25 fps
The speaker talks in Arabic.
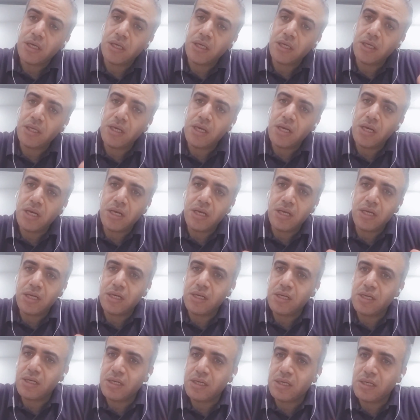
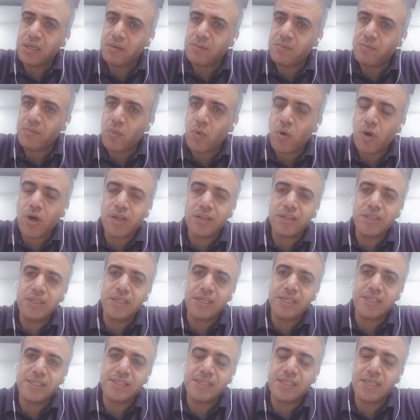
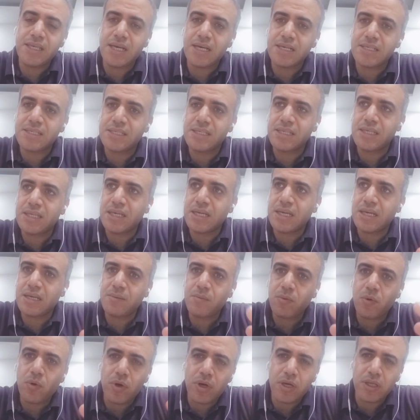المواضيع السياسية
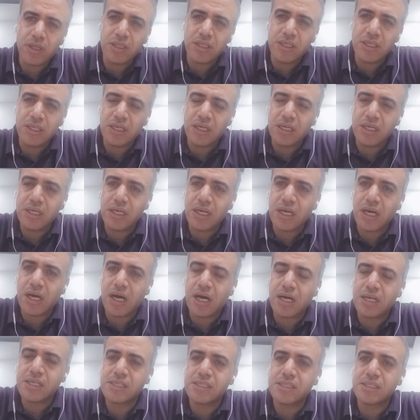المواضيع
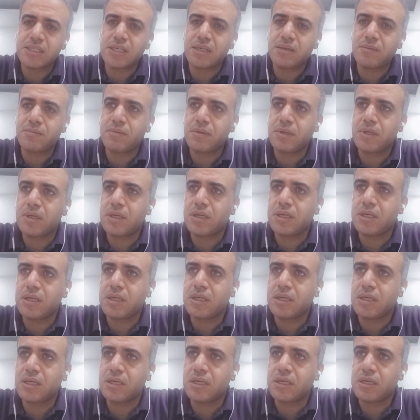الخاصة
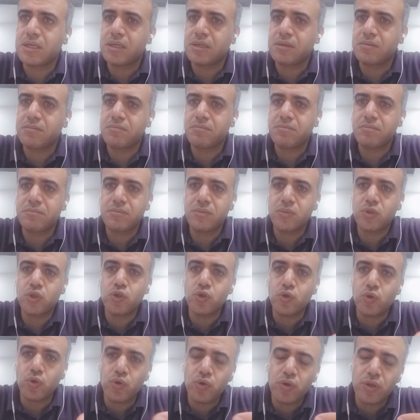
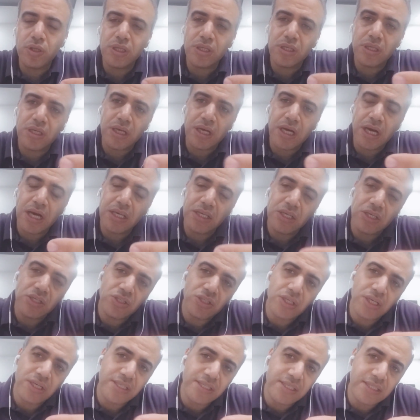بالشعور هذا
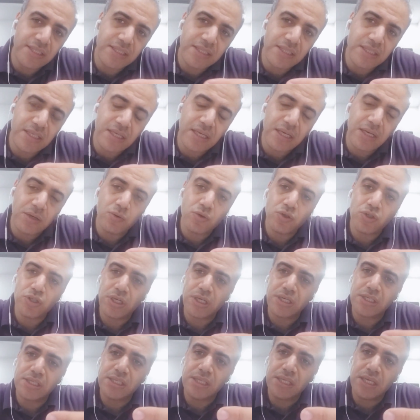الشخص أو
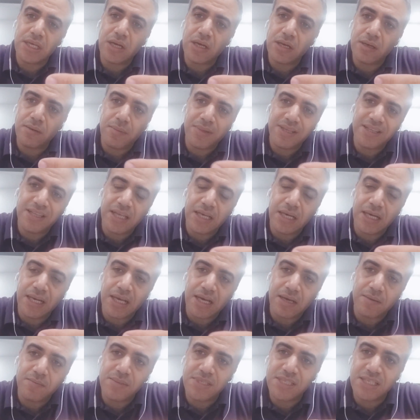الشخصية البطل
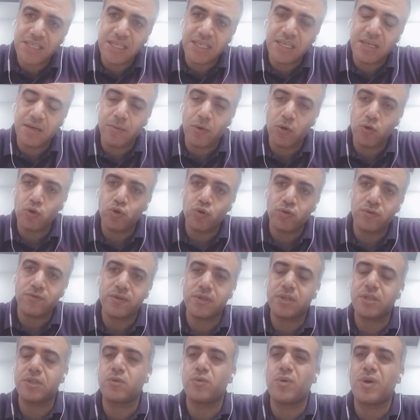الخمسين الموجود
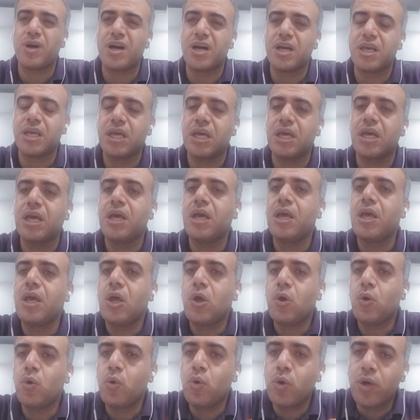في الرواية
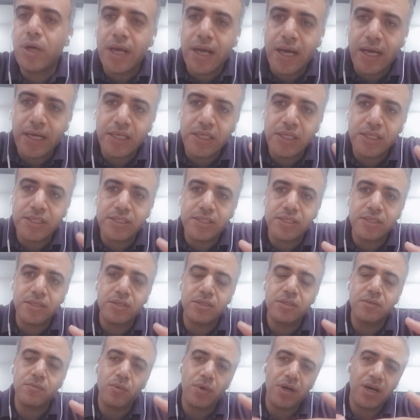وهو قاعد
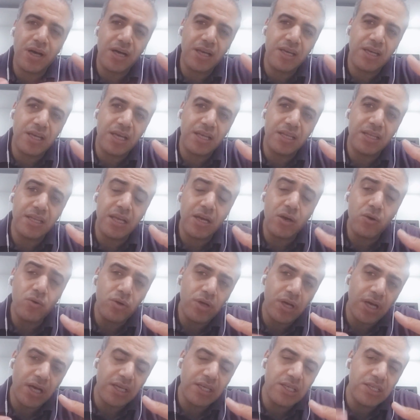يسرد معاناته
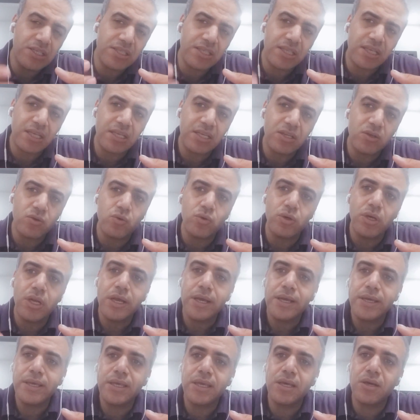وقاعد يسرد خلينا نقول
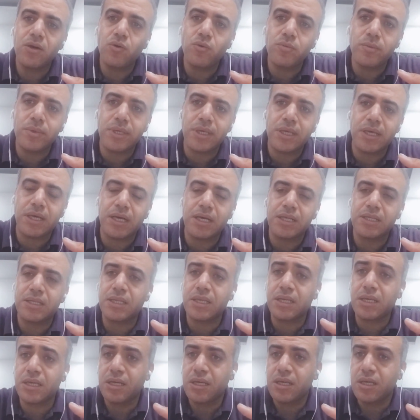
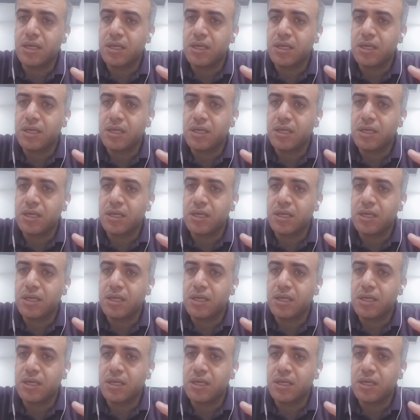يومياته